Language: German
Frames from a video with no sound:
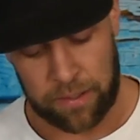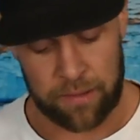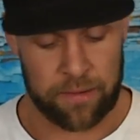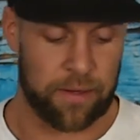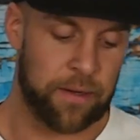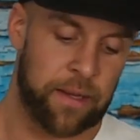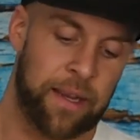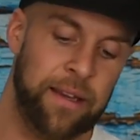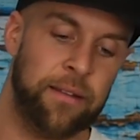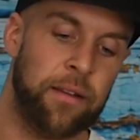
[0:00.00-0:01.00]
kriegt einen
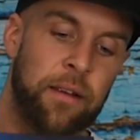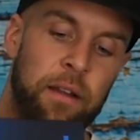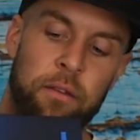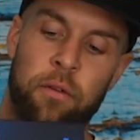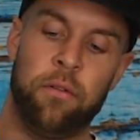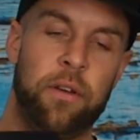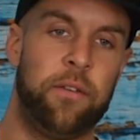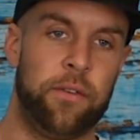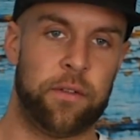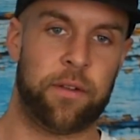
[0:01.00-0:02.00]
riesen Karton.
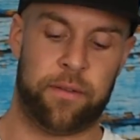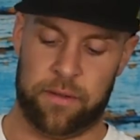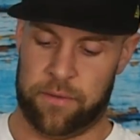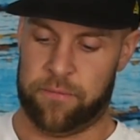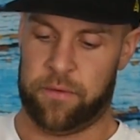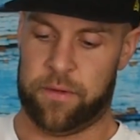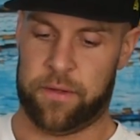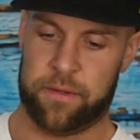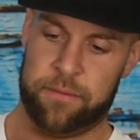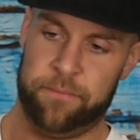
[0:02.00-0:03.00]
Ich will euch das Ding nicht
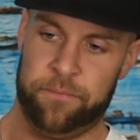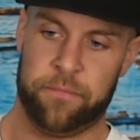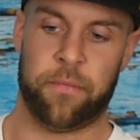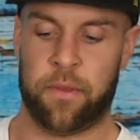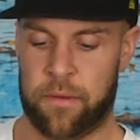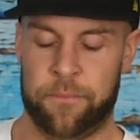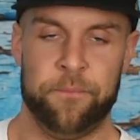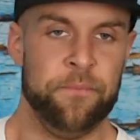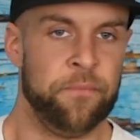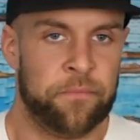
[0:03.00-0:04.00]
vorenthalten.
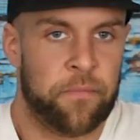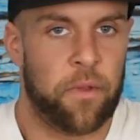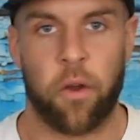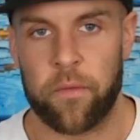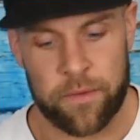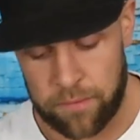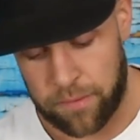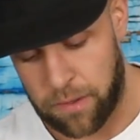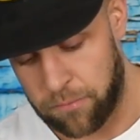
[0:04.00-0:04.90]
Auch wenn es total